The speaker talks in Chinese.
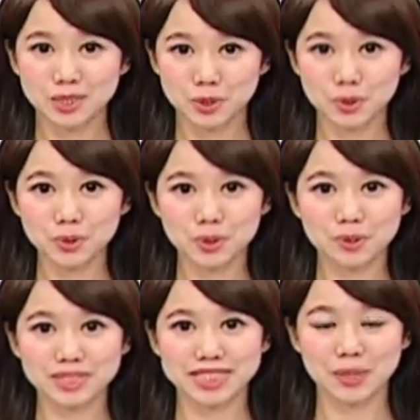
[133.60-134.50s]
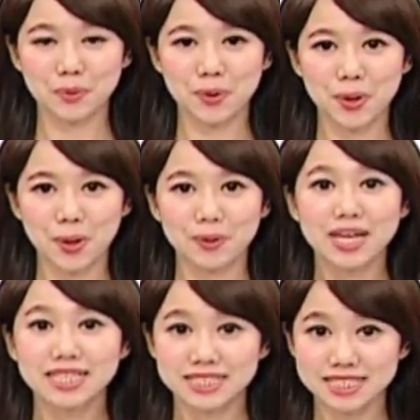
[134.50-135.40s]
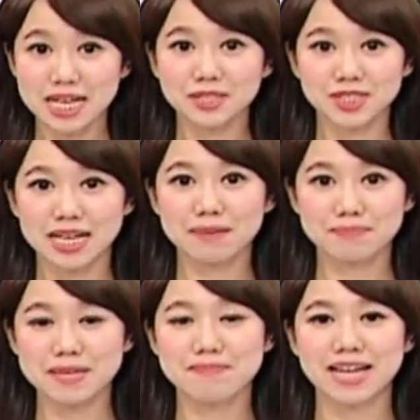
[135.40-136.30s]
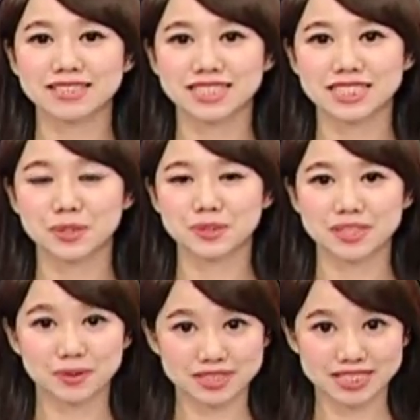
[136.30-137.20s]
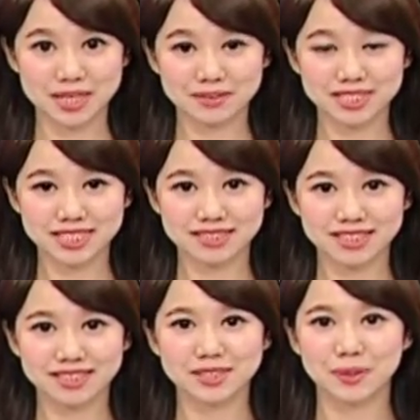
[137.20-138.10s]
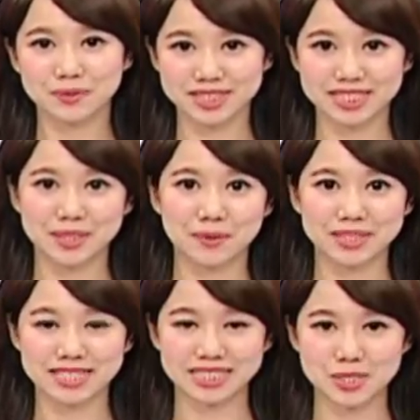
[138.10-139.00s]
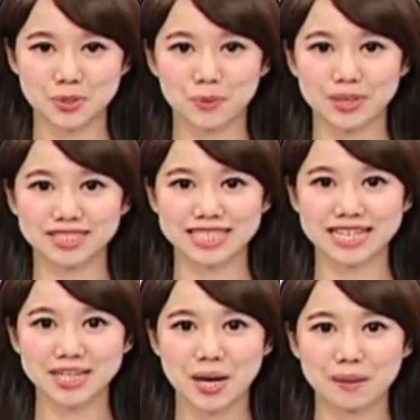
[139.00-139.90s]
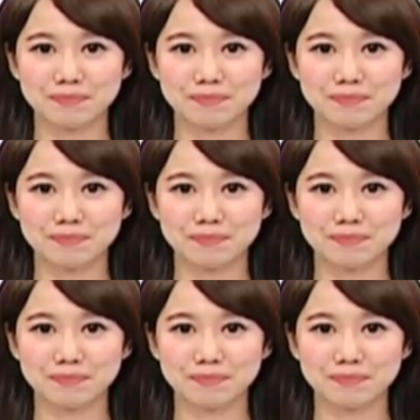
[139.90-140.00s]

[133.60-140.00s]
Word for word: 中秋节过后向上变盘的几率能够提高一些呢？都提供给您作为参考。